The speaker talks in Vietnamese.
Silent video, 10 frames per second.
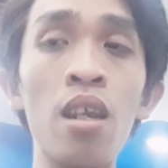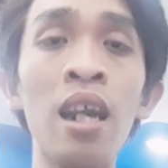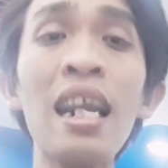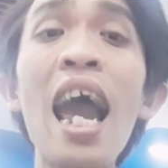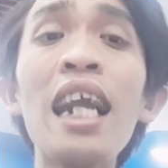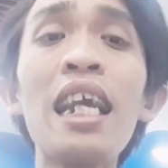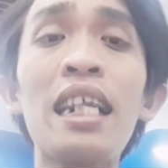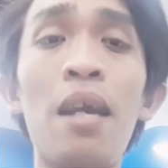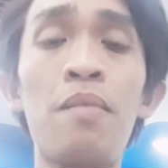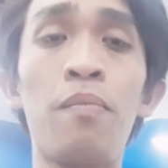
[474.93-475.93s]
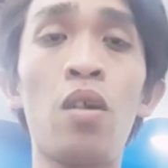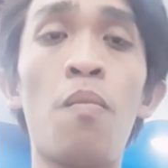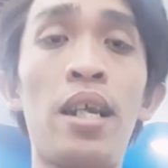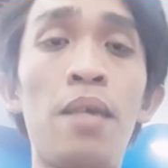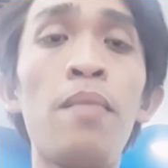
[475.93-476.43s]
đang đi tìm dùm cho
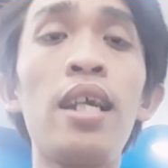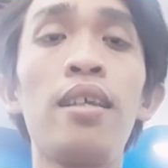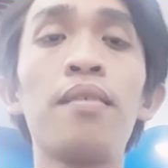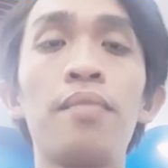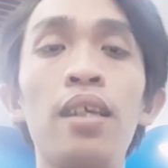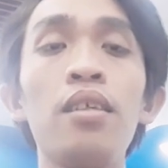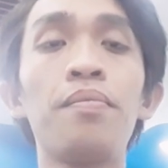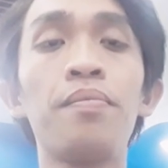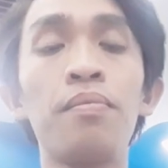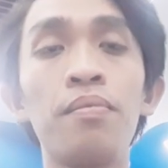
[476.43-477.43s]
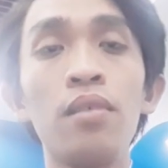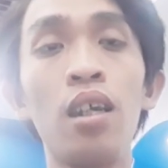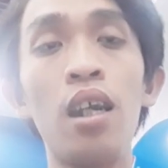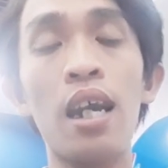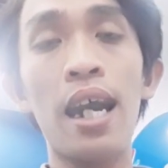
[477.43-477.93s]
mẹ diễm my
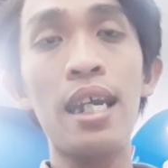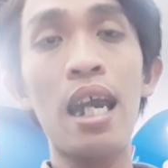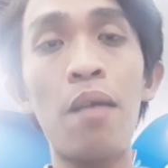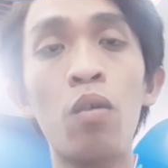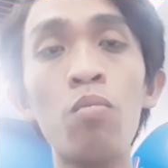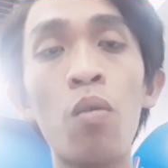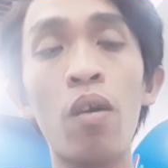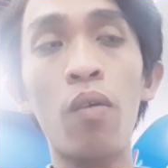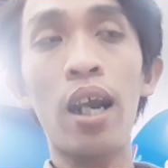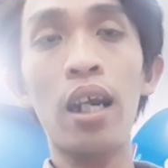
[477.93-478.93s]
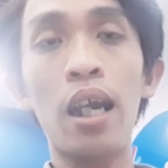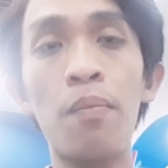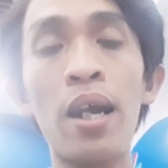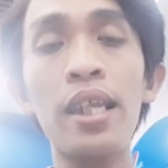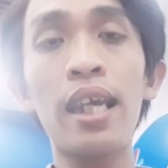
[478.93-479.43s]
thì em cũng mong cầu rằng thì
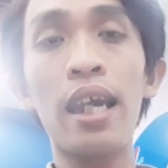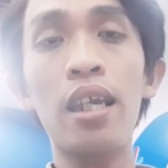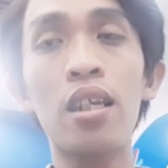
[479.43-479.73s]
mấy anh chị